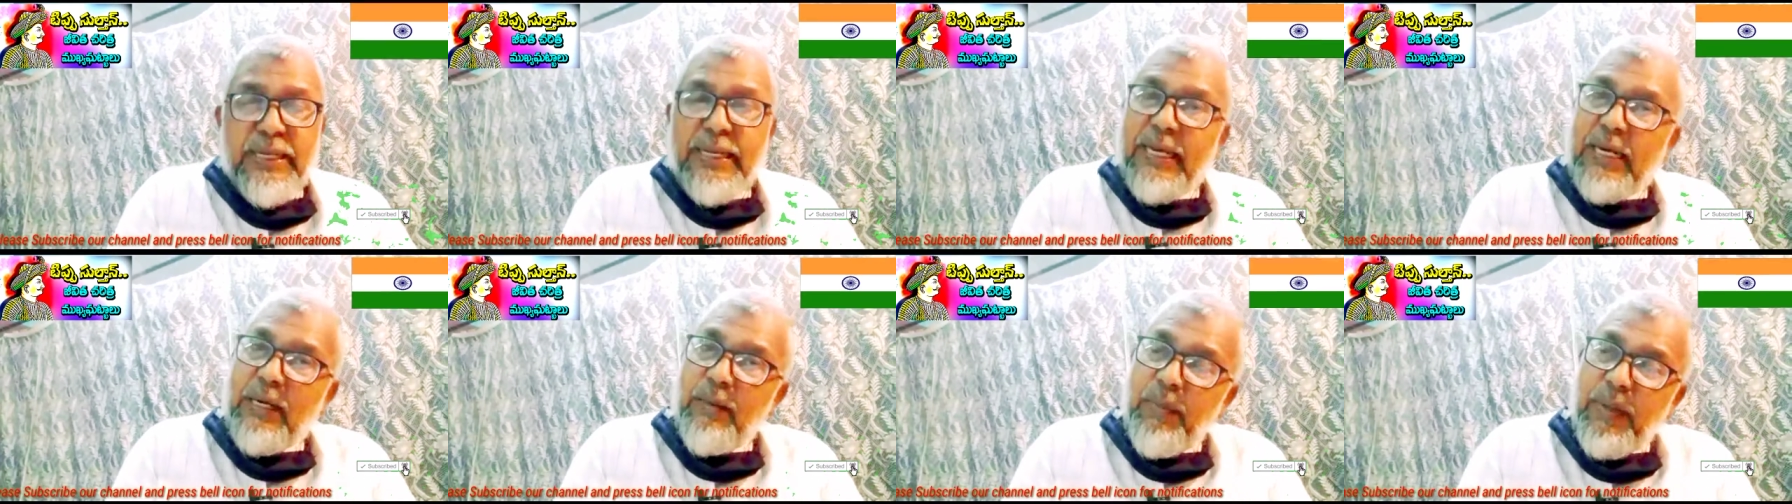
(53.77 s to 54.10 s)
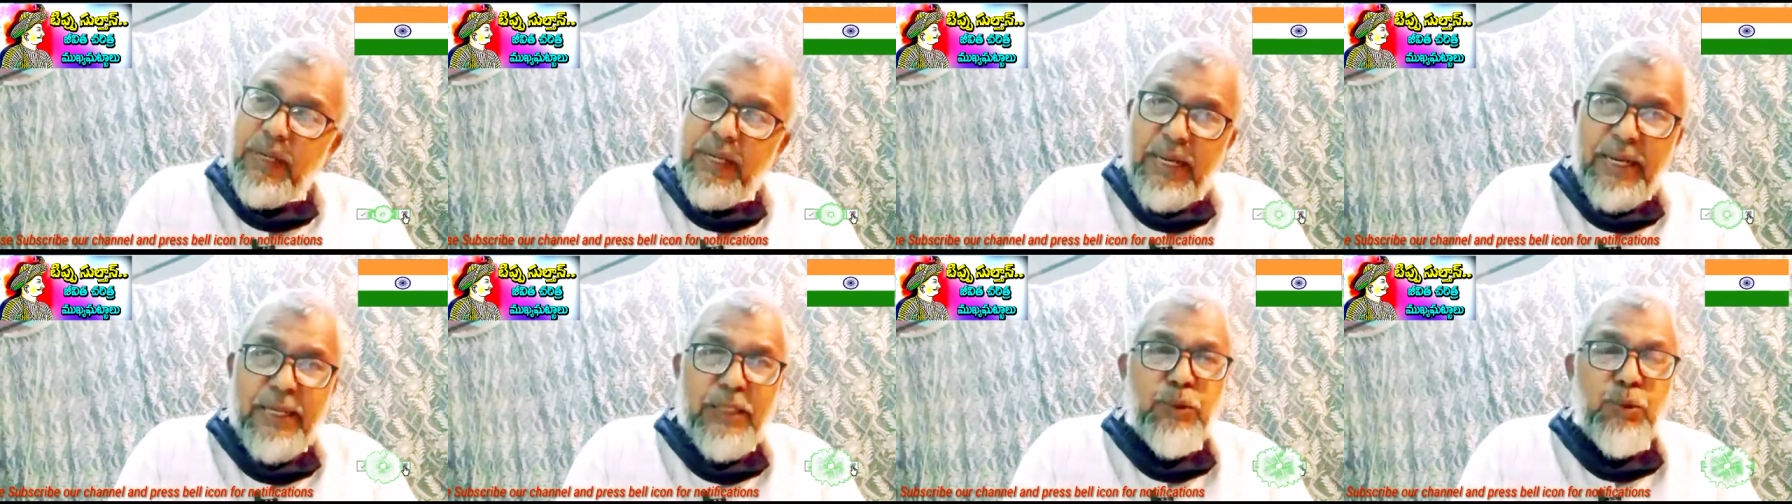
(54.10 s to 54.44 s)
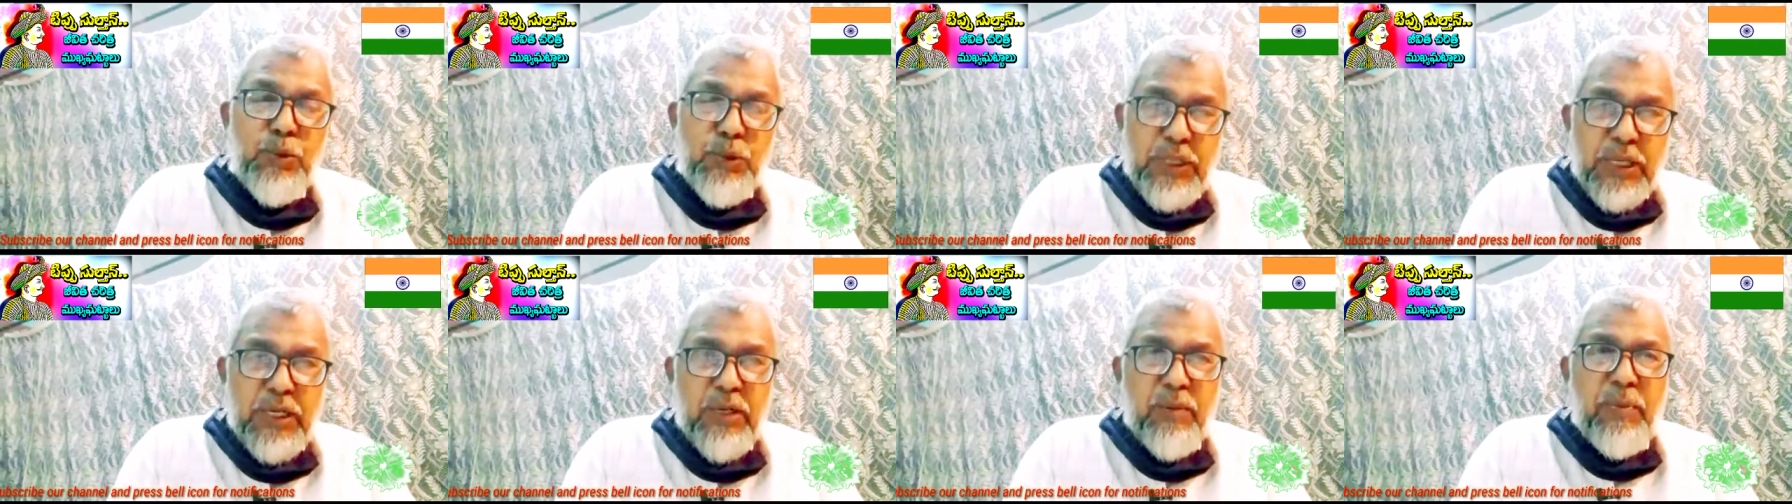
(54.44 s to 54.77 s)
ఎనభై ఐదు
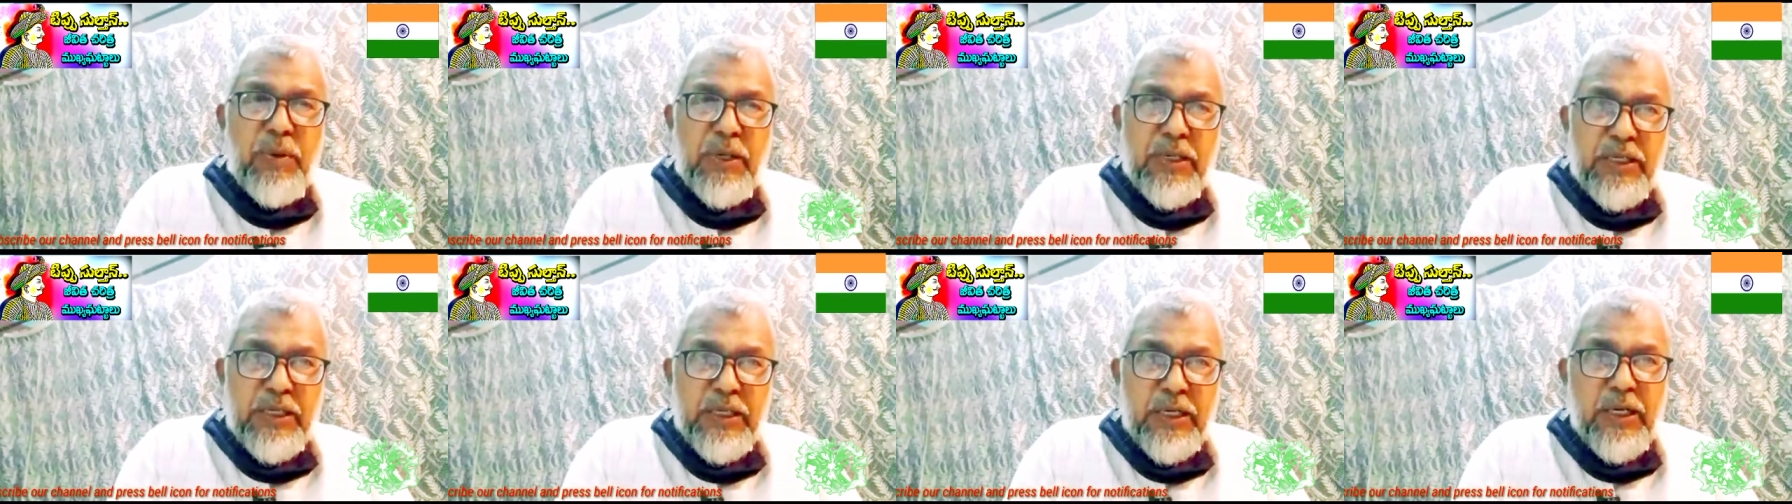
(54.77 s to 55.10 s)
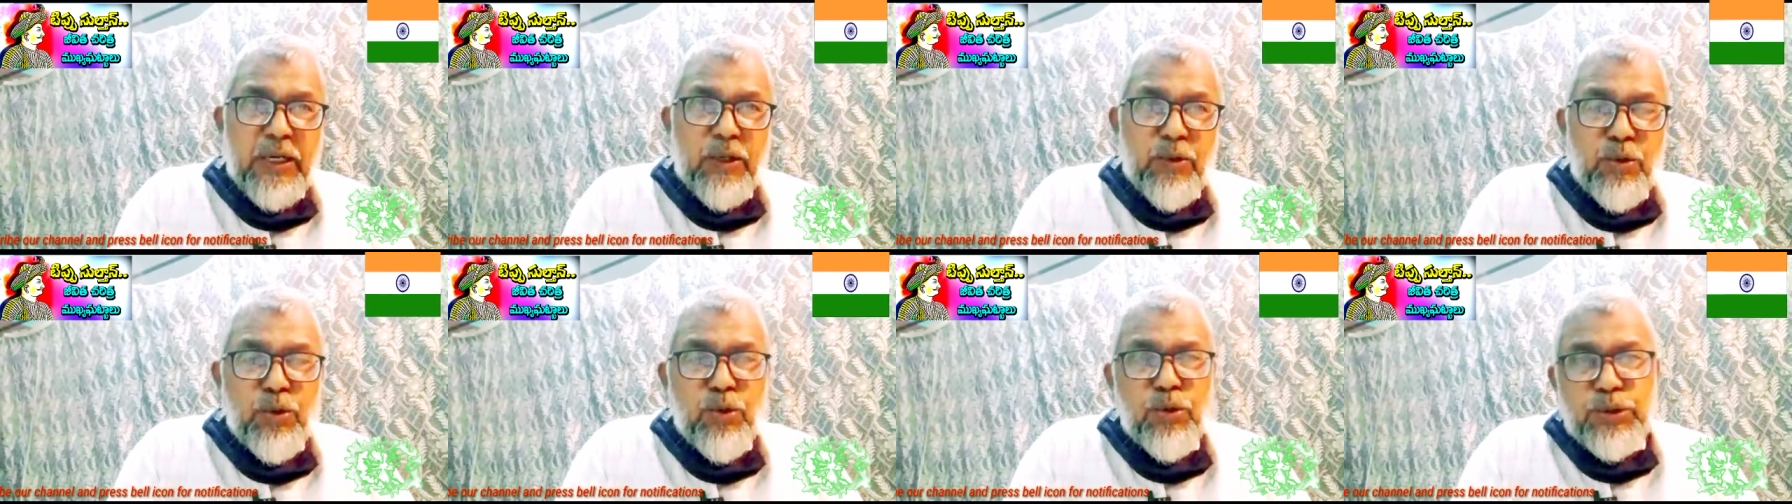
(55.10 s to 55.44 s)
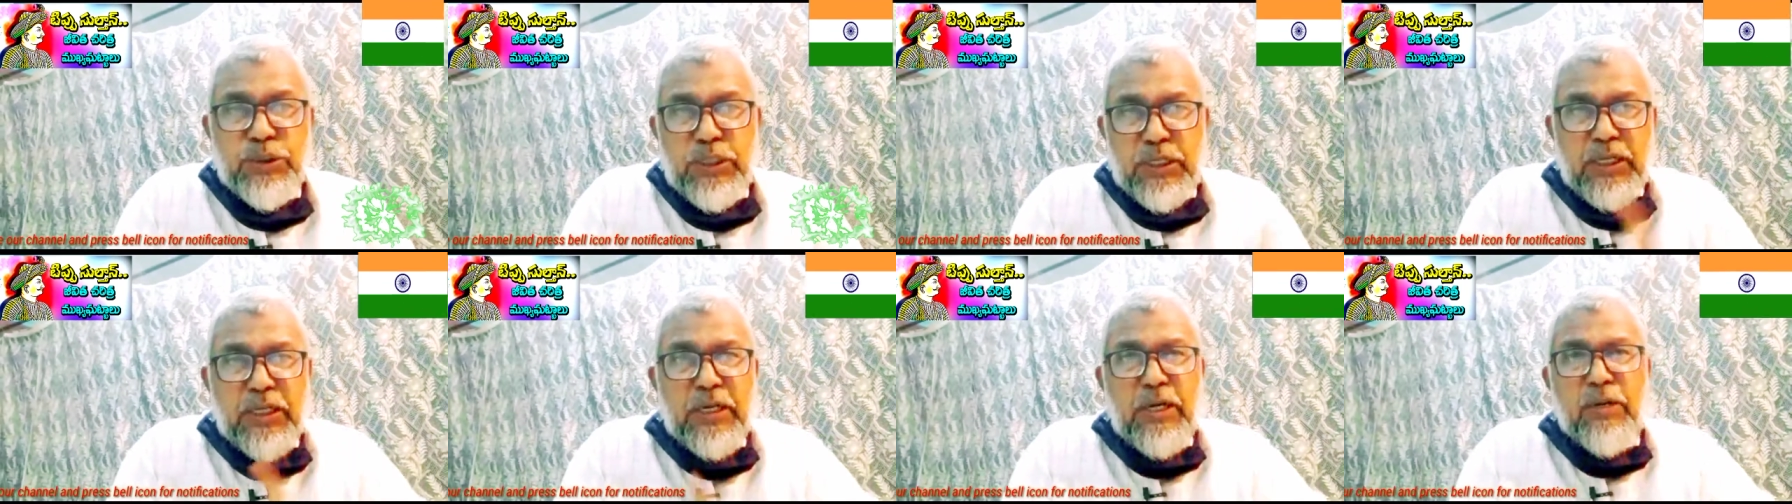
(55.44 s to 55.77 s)
ఎనభై ఏడులో
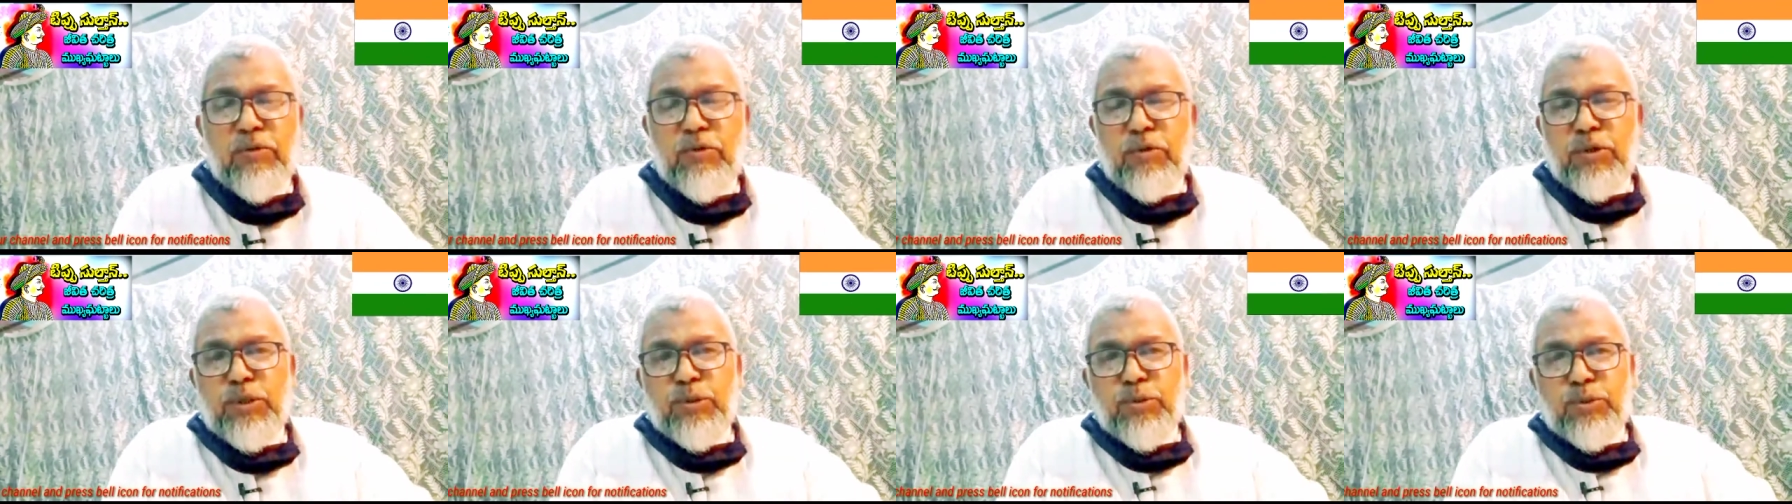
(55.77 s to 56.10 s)
జరిగినటువంటి